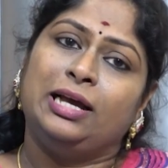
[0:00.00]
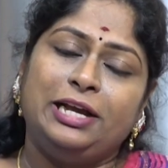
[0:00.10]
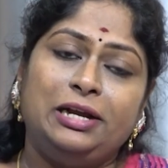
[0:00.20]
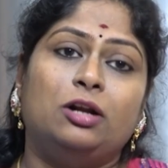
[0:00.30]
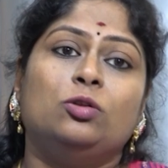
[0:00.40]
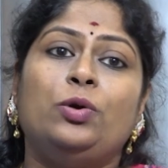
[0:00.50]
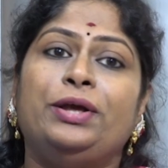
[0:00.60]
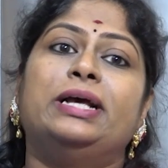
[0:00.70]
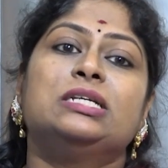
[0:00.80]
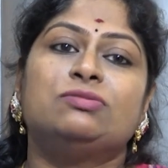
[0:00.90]
இங்கேருந்தும்
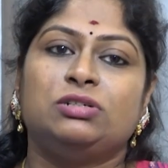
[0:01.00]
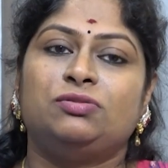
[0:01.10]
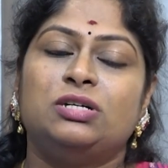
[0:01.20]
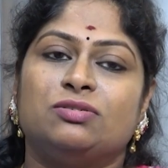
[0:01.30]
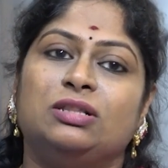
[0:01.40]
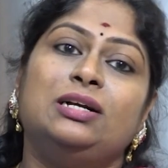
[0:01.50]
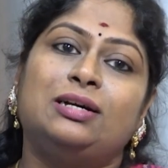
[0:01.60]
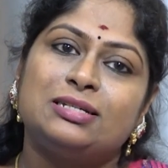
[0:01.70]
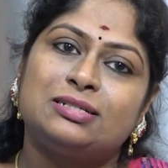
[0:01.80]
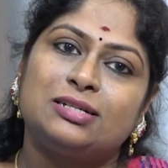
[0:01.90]
நீங்கள் சுவிட்ச் வேர்ட்ஸ் வந்து
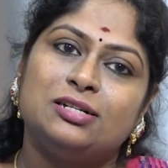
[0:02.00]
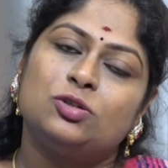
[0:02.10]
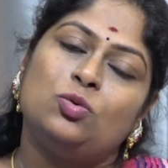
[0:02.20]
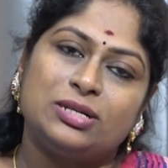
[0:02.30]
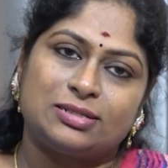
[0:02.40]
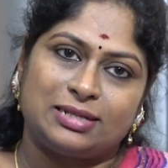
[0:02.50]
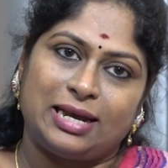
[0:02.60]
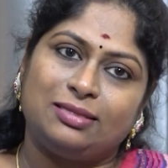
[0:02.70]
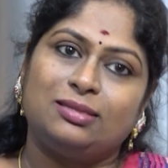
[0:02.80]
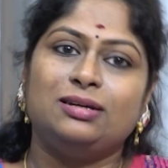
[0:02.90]
கிறிஸ்டல்ஸ் கூட
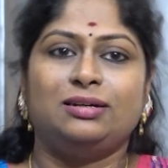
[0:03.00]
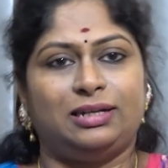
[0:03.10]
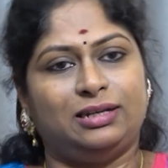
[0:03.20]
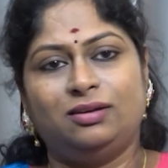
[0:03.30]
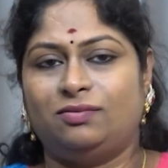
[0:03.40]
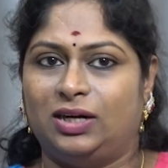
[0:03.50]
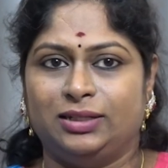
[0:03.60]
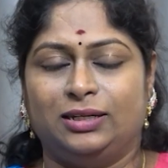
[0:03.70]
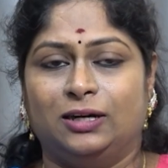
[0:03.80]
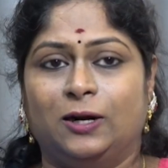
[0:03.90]
சேர்த்து நீங்கள்
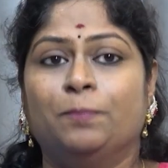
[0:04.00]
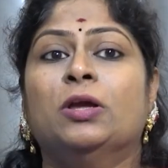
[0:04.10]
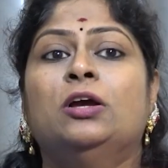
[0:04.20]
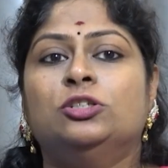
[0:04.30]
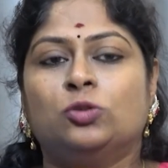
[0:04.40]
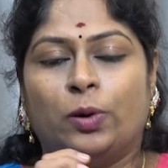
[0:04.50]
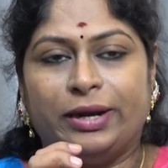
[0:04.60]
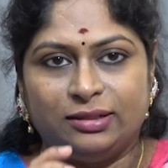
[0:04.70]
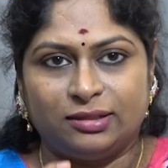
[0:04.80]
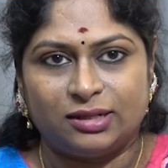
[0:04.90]
வாங்கிக்கலாம் ஸோ
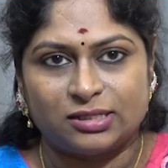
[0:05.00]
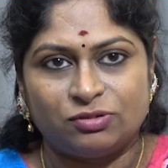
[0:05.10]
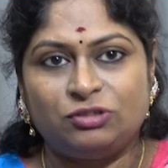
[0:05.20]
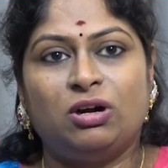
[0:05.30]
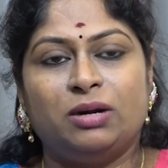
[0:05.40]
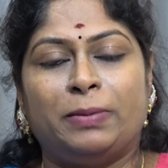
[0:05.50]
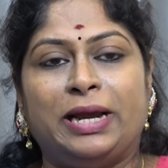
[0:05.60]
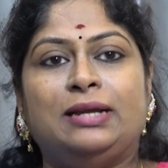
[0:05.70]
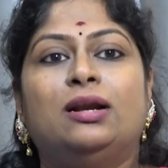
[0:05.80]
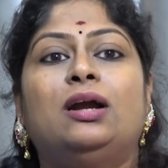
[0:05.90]
இந்த ஸ்விட்ச்
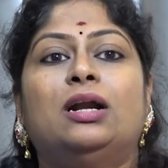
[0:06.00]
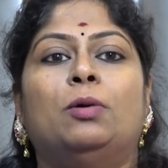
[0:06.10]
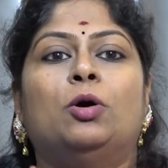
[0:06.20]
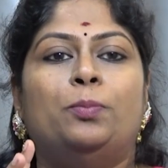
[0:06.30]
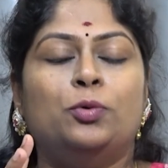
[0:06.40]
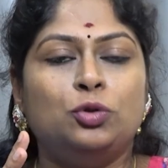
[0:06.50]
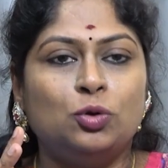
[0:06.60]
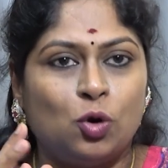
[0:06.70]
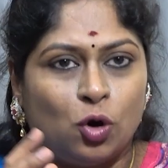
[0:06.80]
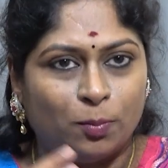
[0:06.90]
மெயினாக நமக்கு புது
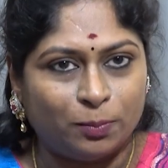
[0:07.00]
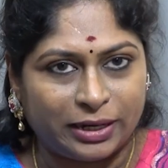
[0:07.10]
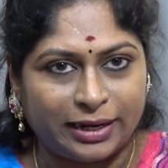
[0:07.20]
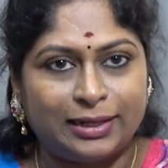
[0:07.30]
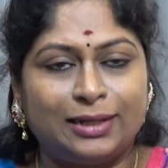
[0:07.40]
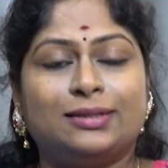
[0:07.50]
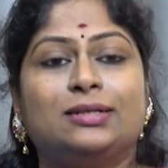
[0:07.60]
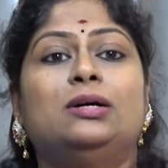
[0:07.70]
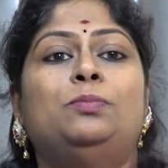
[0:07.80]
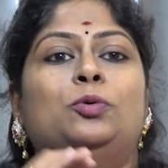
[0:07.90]
ஹோம்
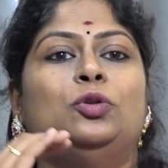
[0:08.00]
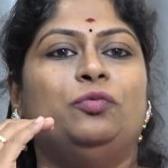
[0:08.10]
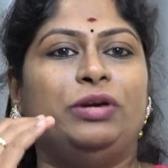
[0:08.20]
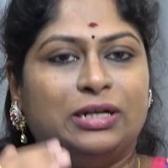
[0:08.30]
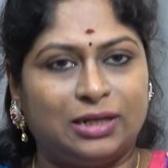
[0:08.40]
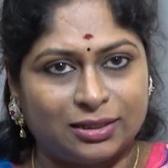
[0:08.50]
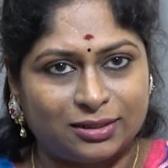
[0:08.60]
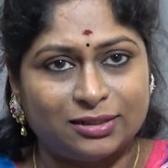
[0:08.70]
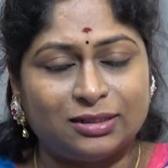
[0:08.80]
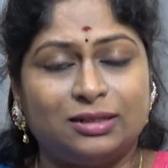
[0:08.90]
கிடைக்கிறதுக்கு புது வீடு
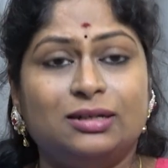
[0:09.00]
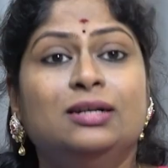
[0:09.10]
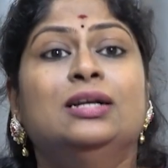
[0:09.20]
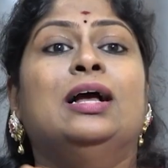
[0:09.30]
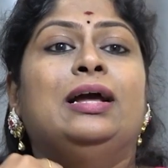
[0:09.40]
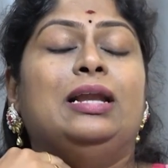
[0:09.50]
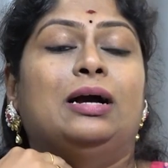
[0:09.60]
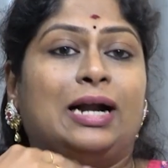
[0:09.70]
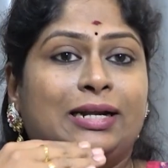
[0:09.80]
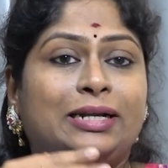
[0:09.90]
கட்டுறதுக்கு இல்லை
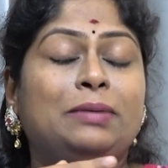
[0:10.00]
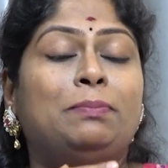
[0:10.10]
கட்டி